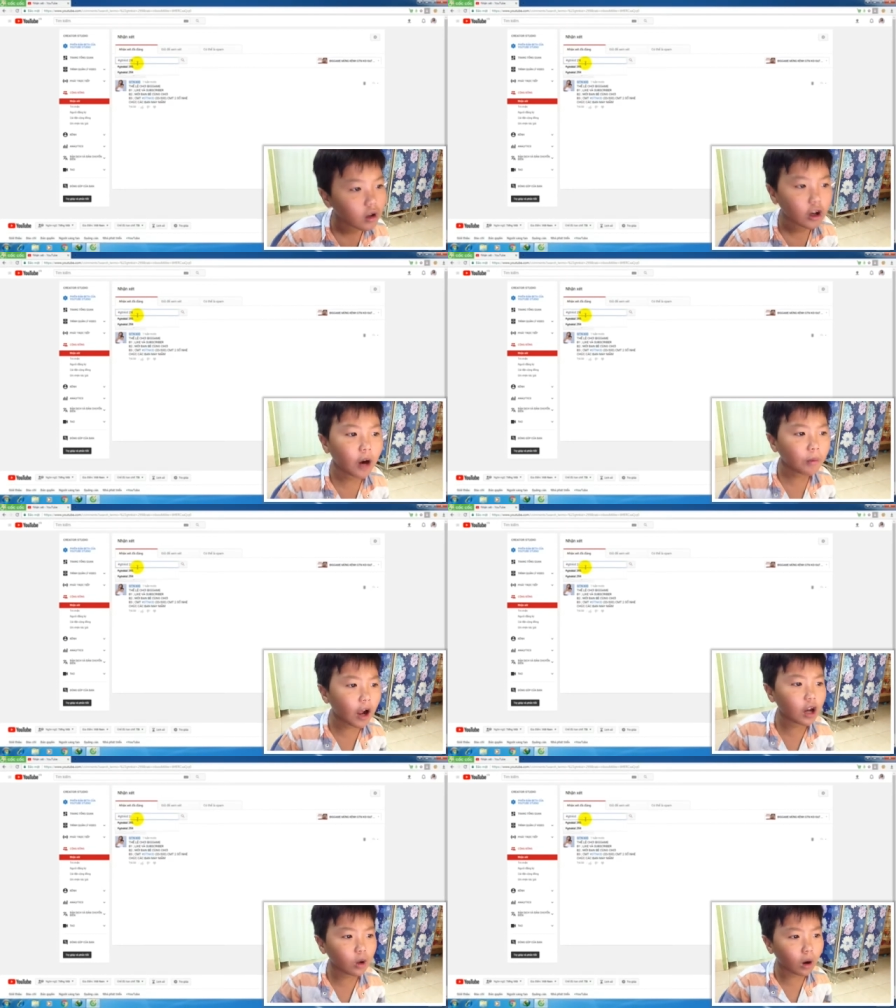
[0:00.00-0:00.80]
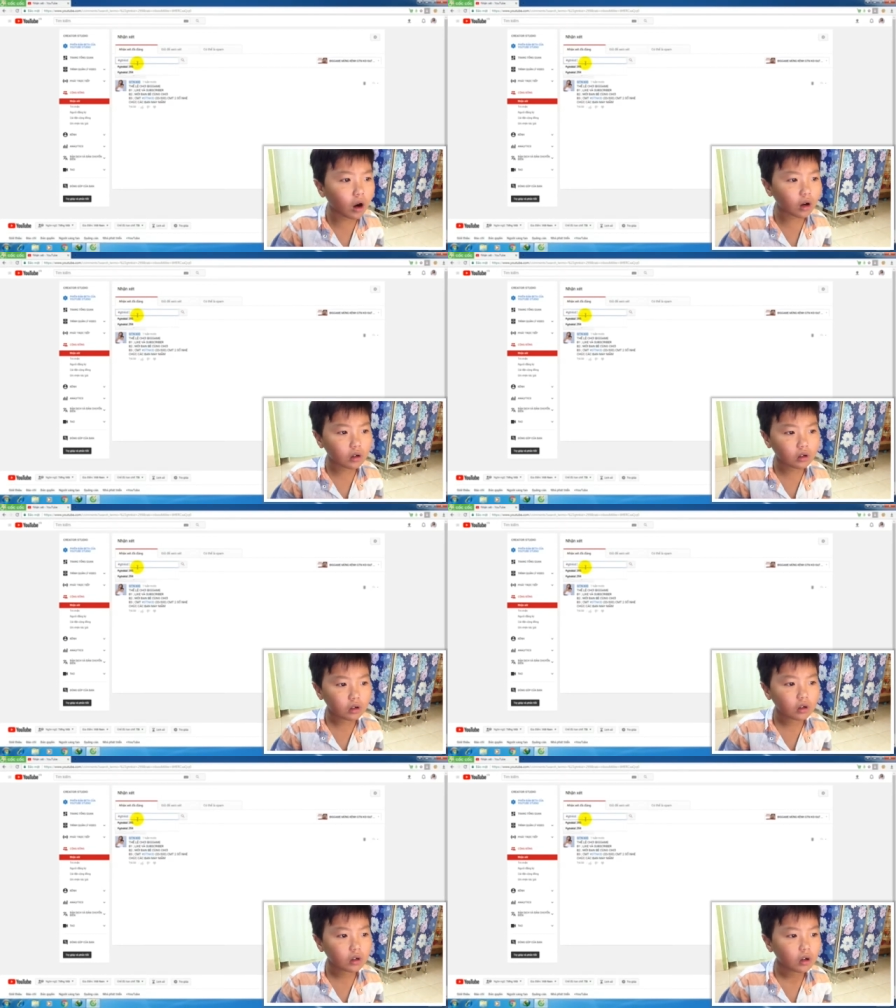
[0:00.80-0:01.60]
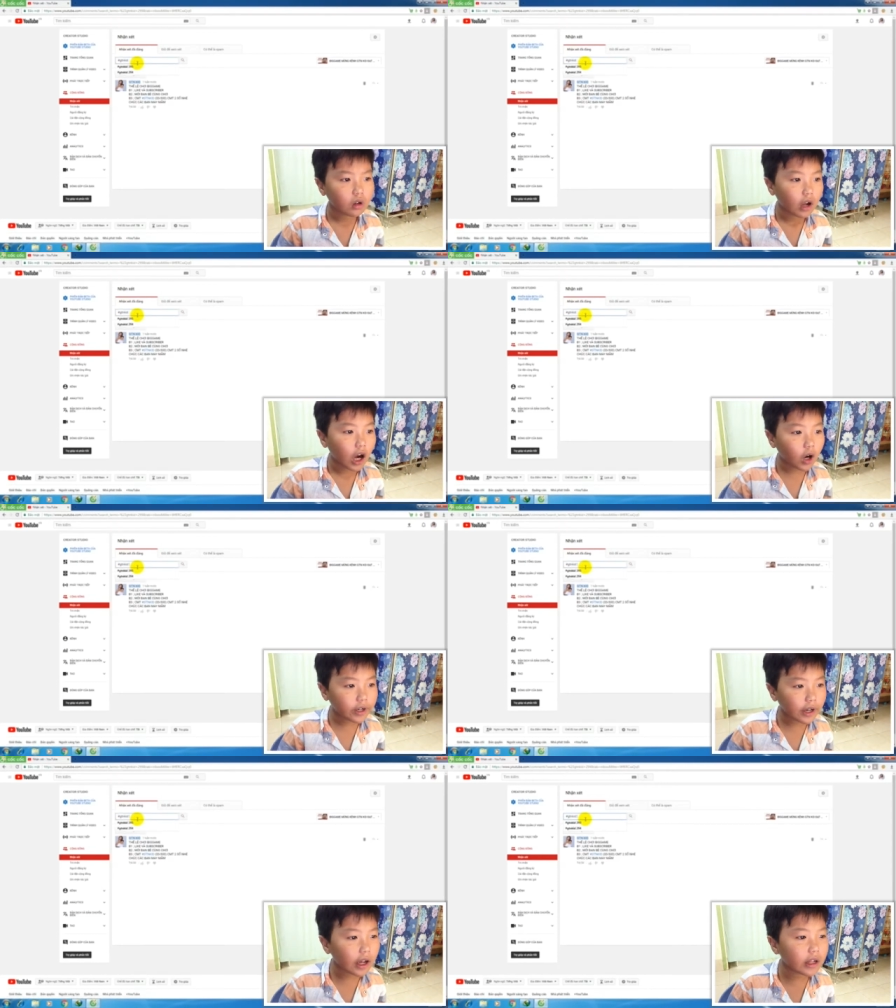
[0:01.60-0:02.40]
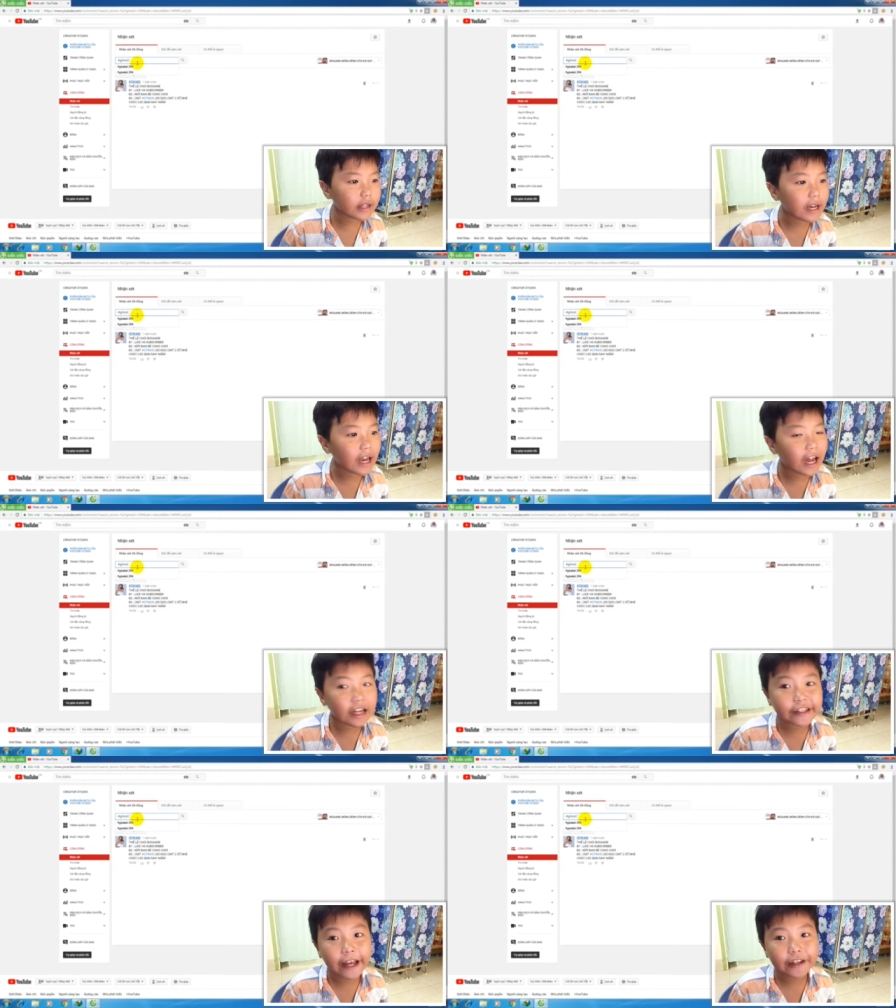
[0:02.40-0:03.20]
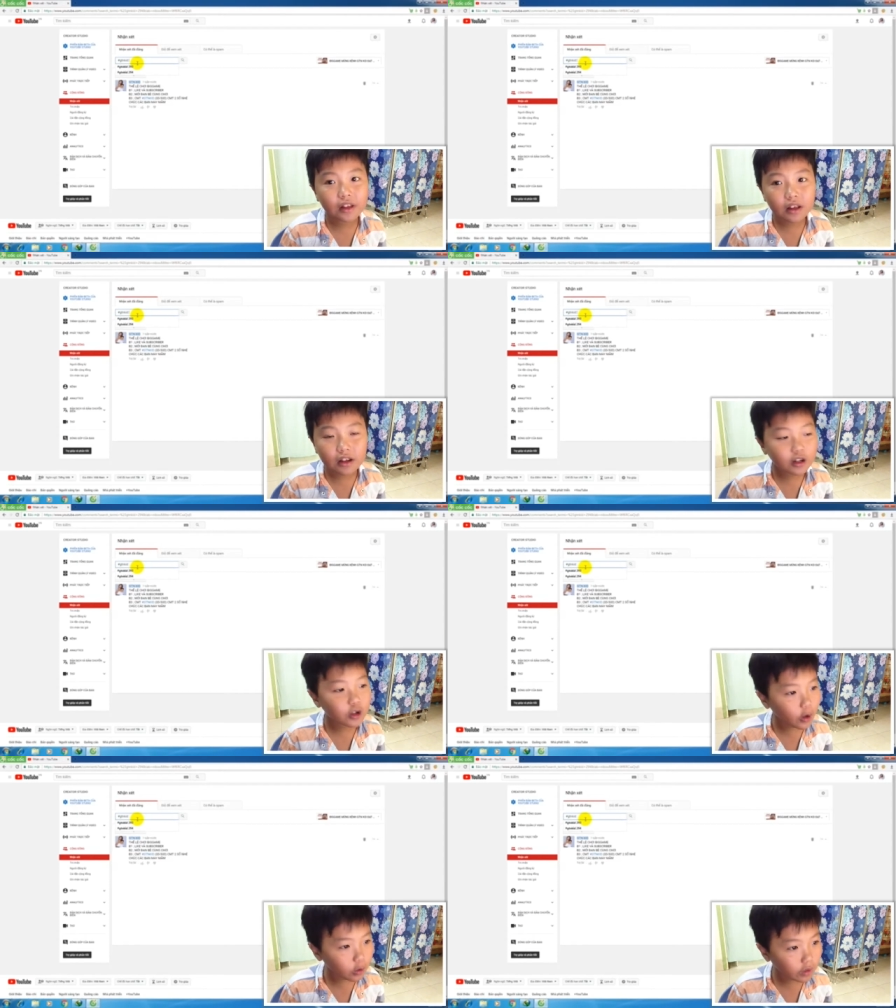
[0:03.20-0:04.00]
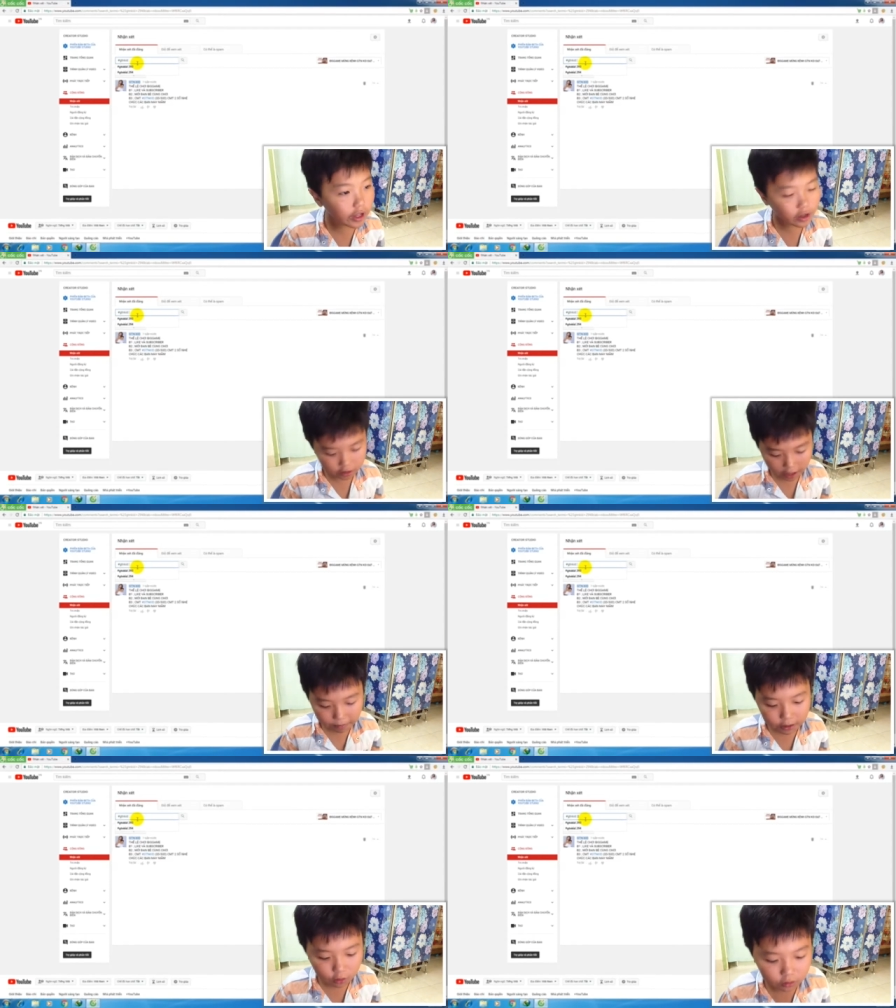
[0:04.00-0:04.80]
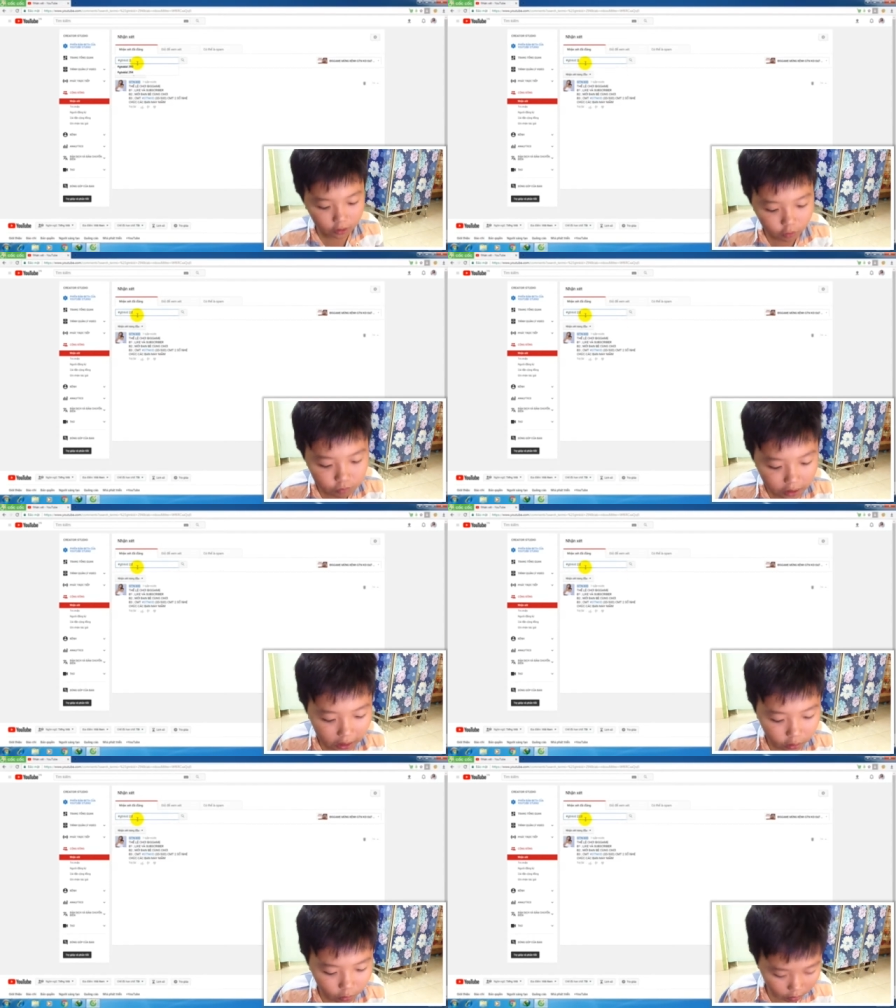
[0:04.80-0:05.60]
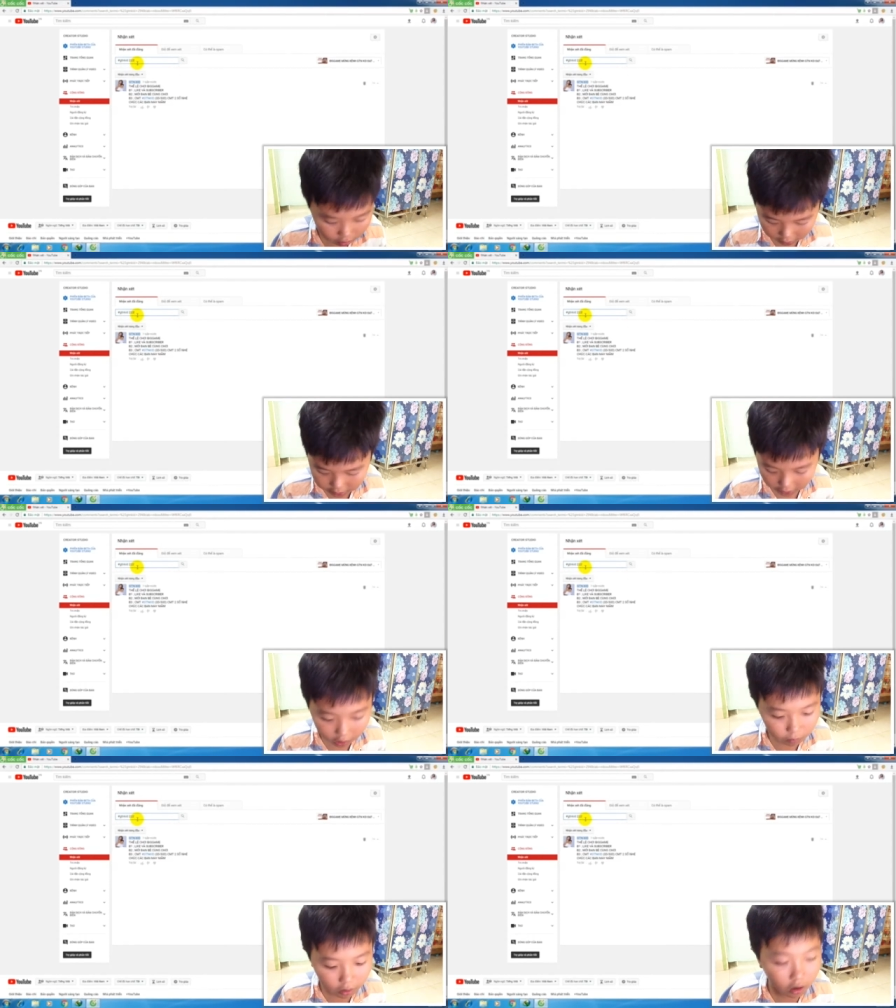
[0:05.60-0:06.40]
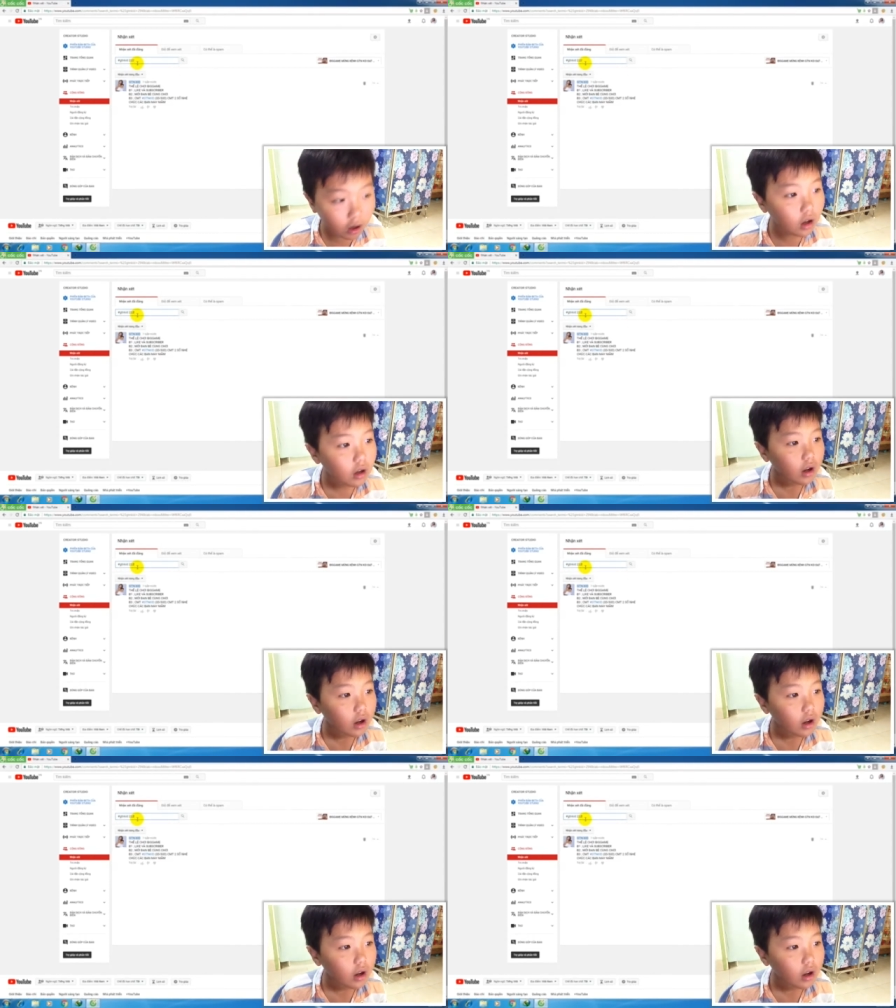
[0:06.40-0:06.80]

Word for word: Không có ai luôn Ok, vậy là giải nhì số đầu tiên, giải ba số đầu tiên của chúng ta của sẽ không có.